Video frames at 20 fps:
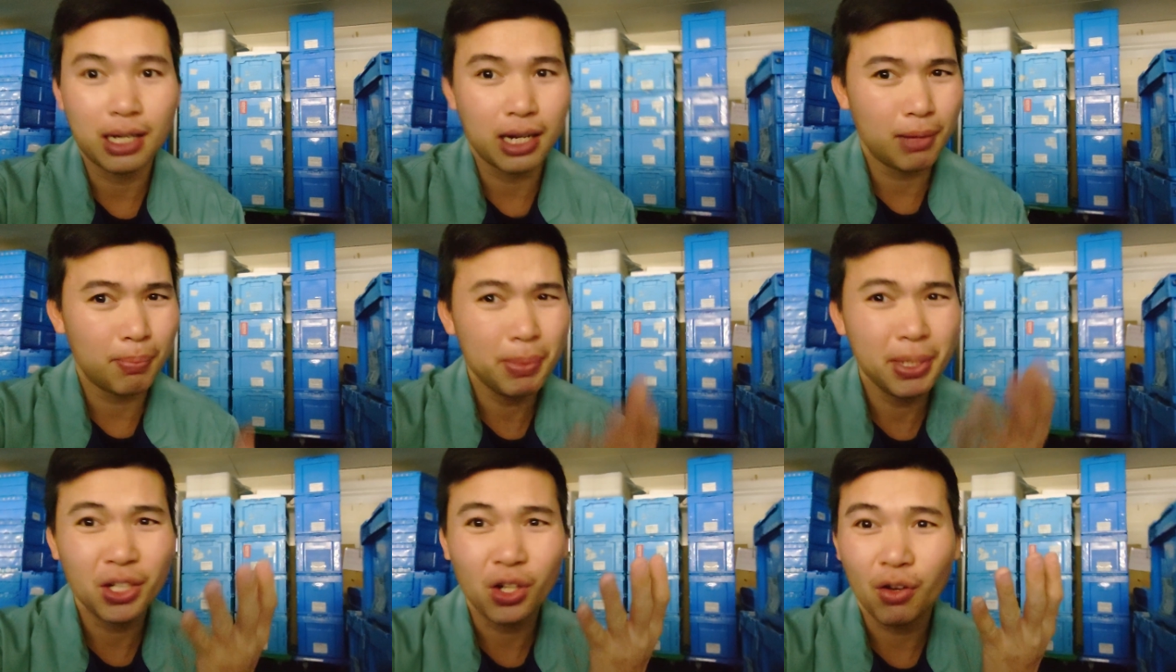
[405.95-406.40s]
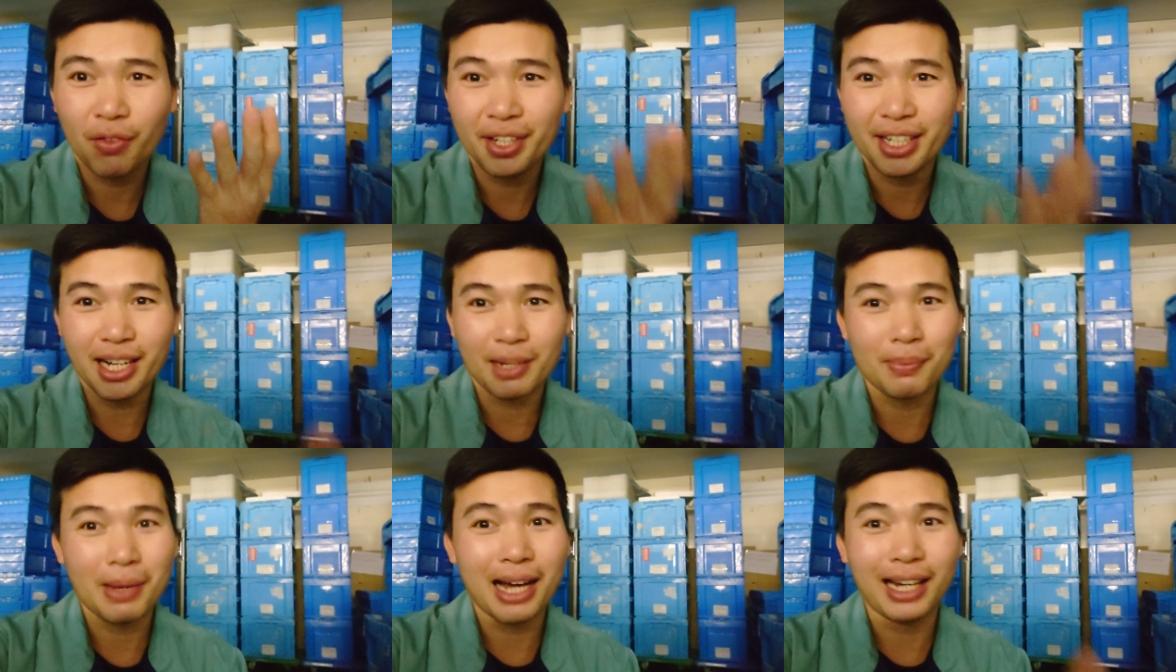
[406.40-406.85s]
là mình
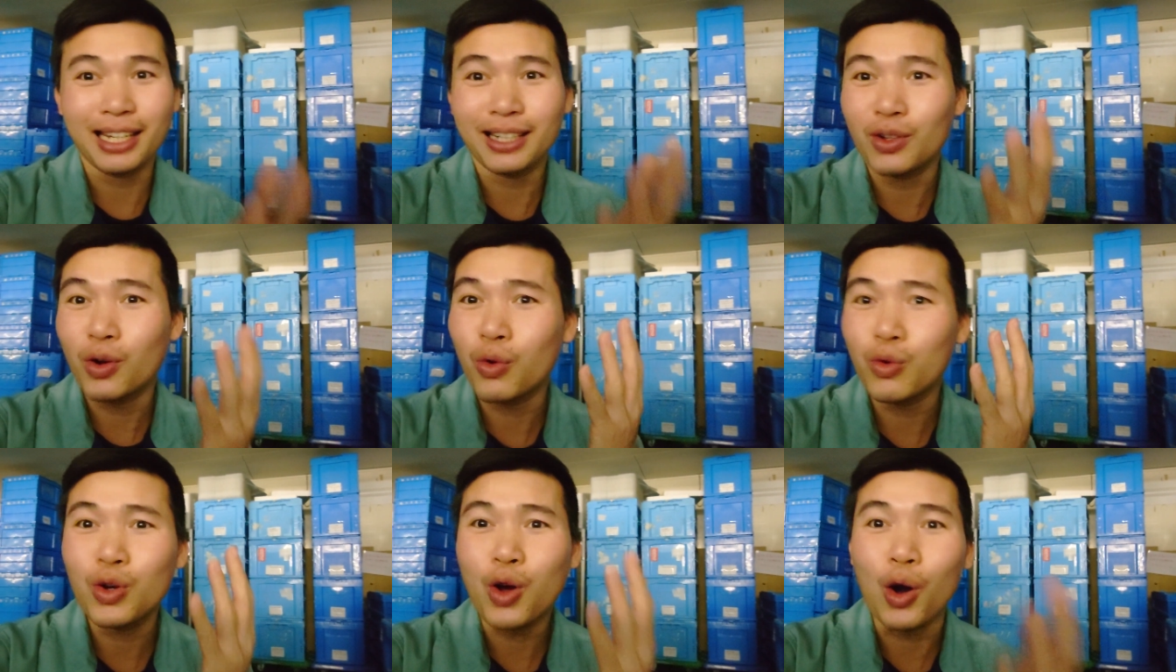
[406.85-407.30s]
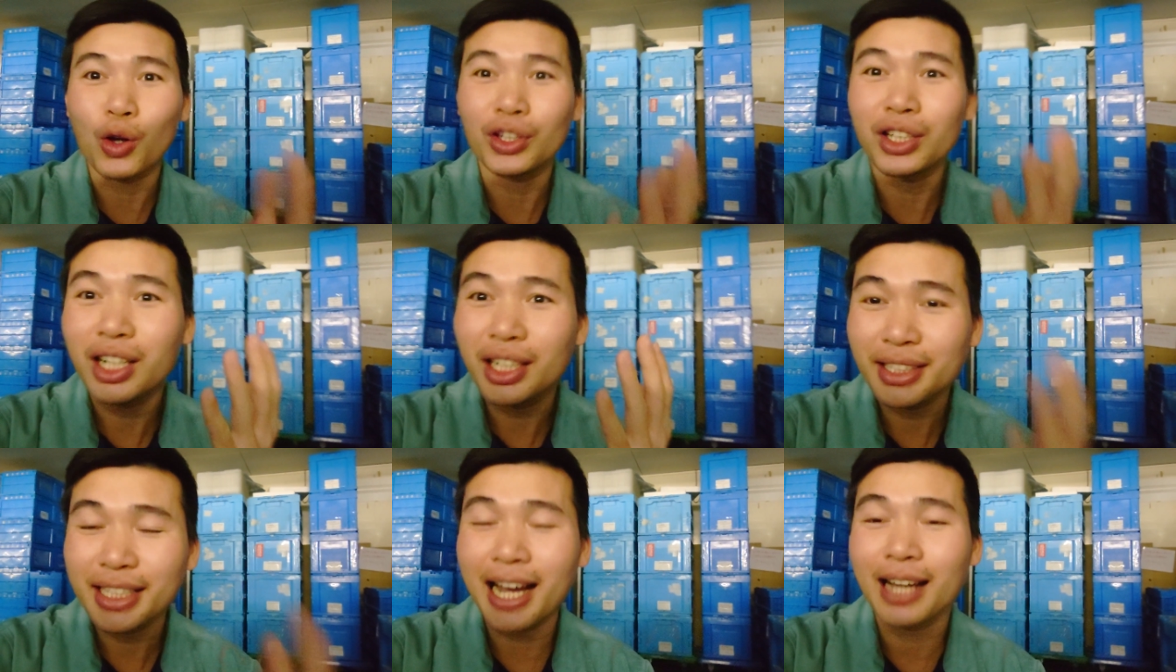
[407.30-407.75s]
nói với các bạn là không
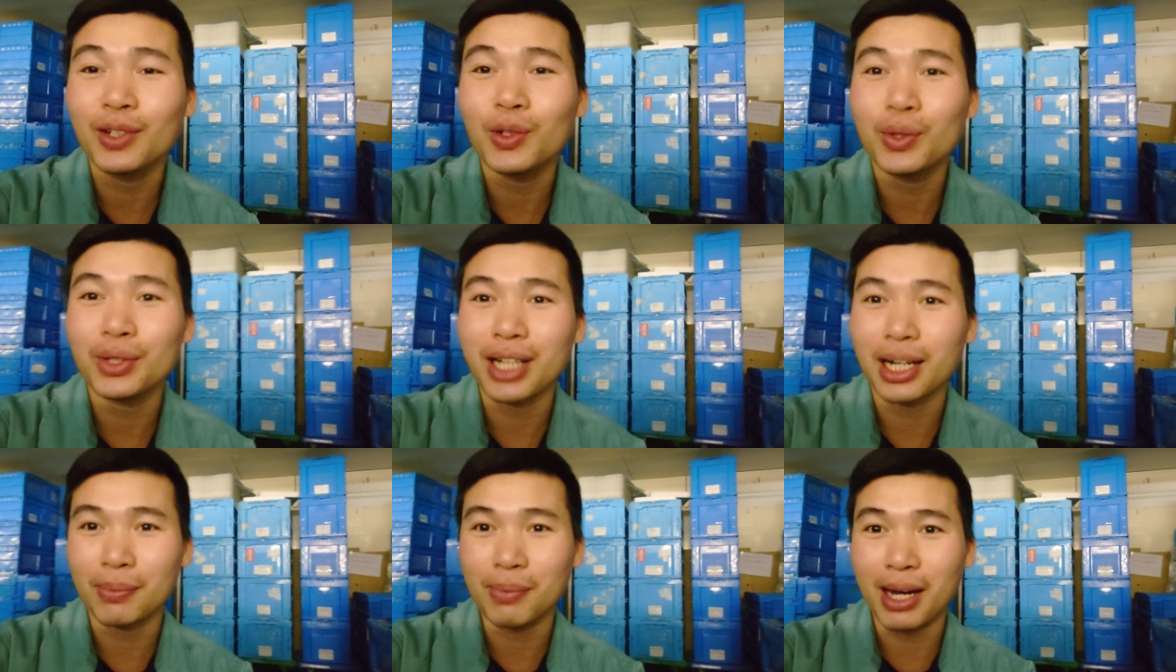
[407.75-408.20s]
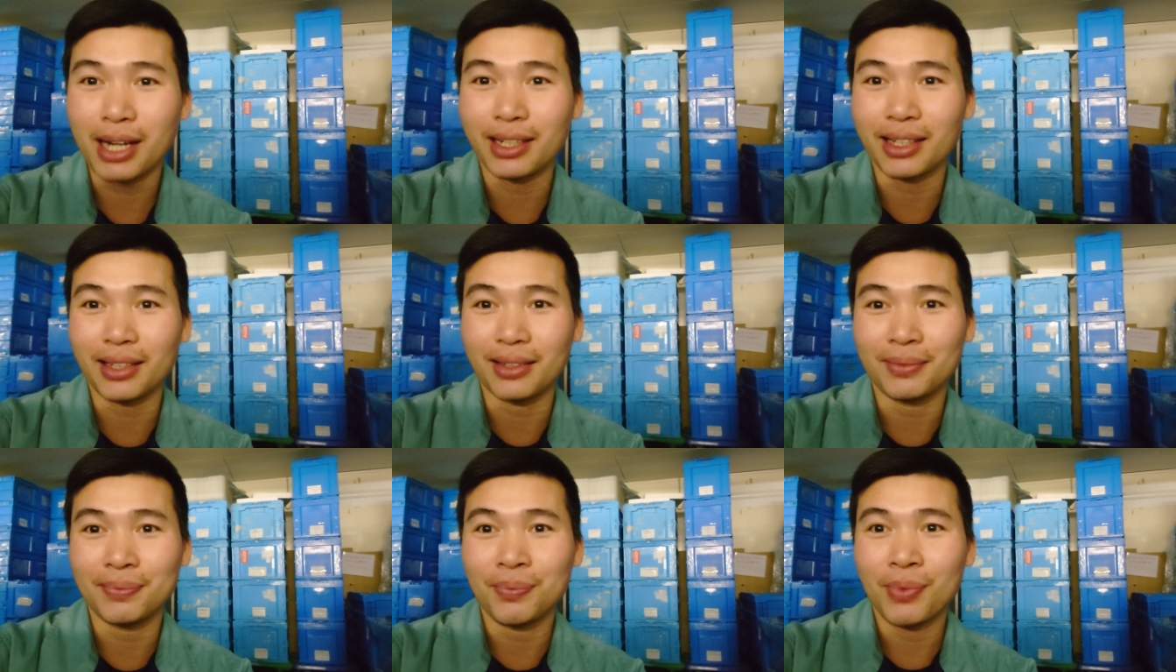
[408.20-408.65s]
có thời gian luôn các
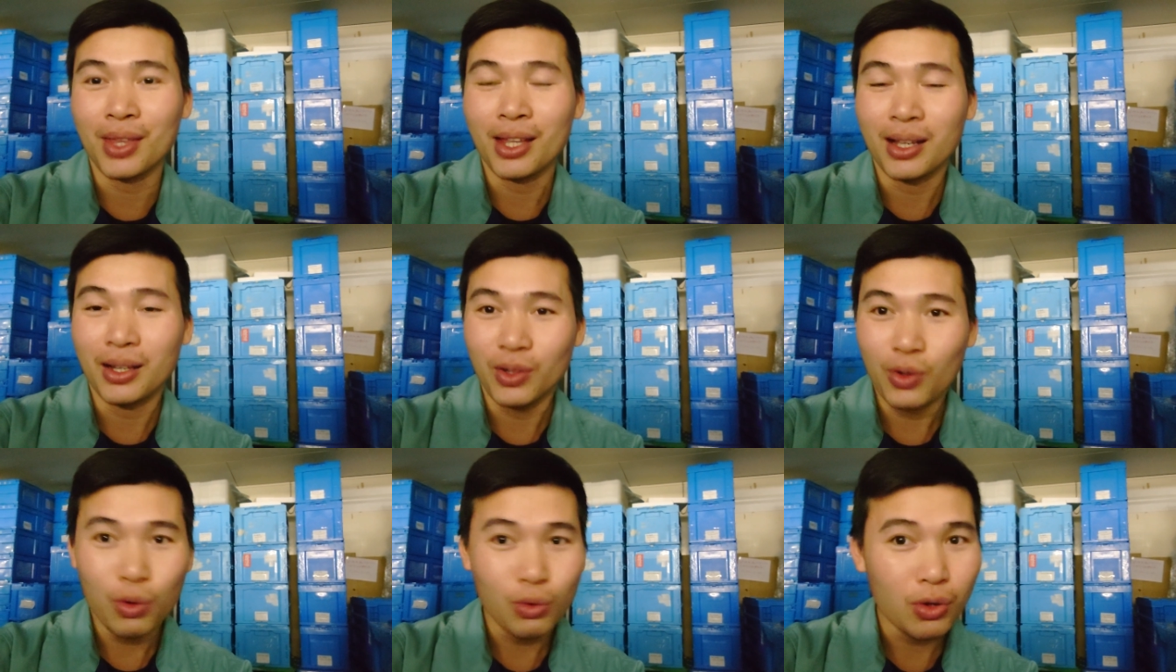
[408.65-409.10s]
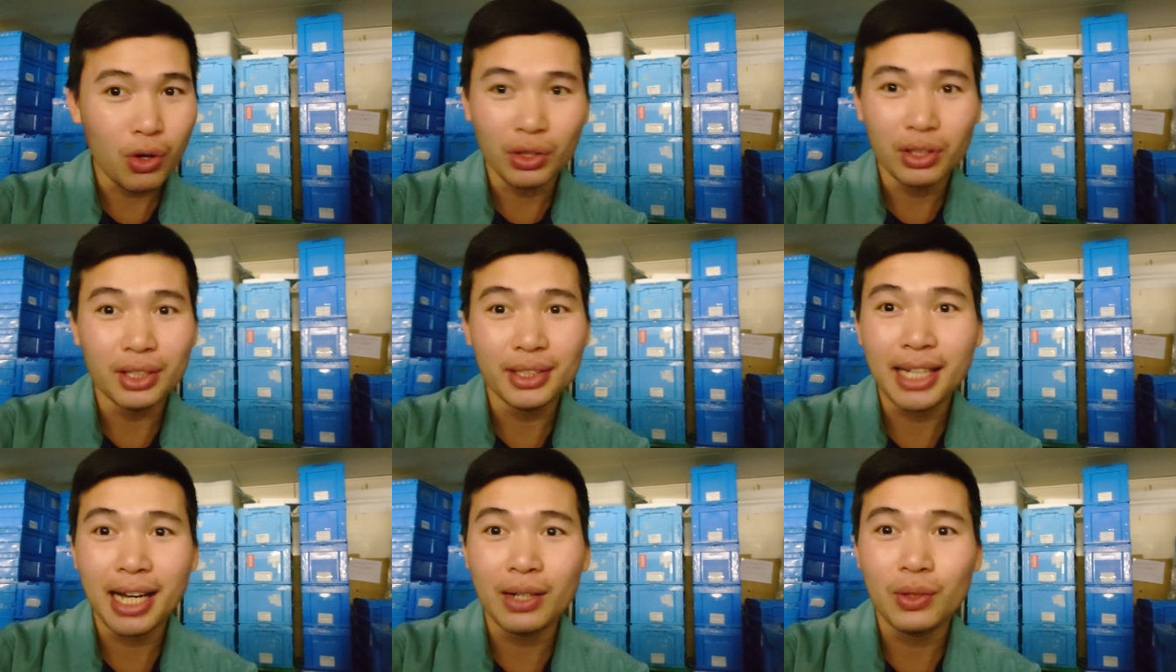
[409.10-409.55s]
bạn ạ à. không
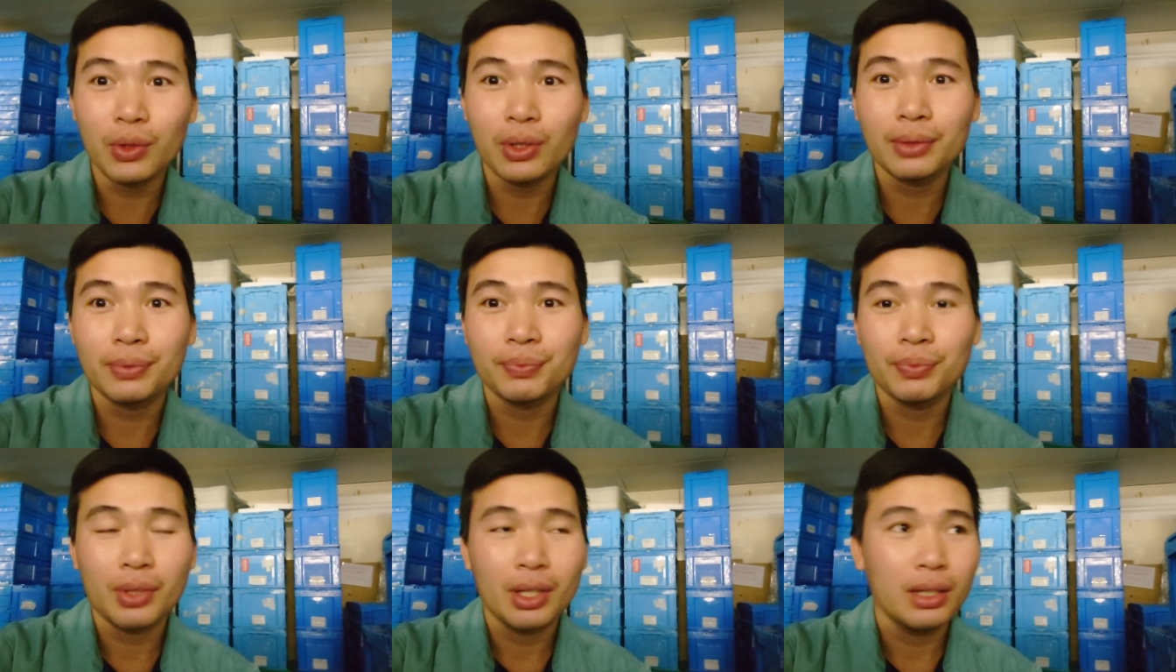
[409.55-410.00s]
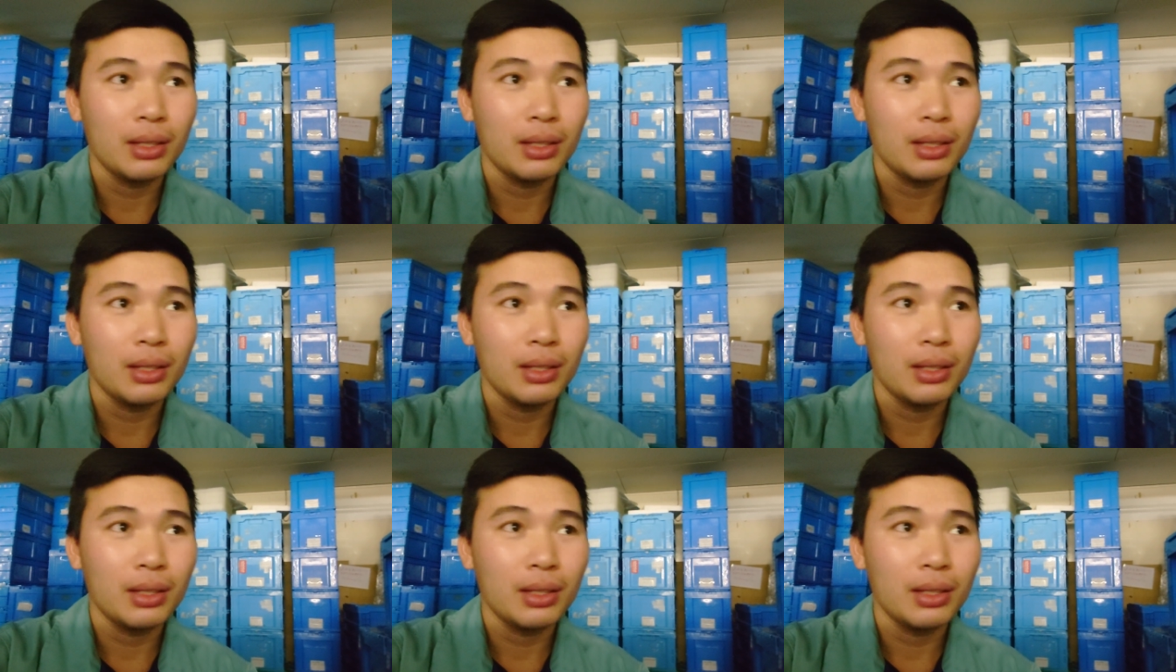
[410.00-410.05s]
có thời gian luôn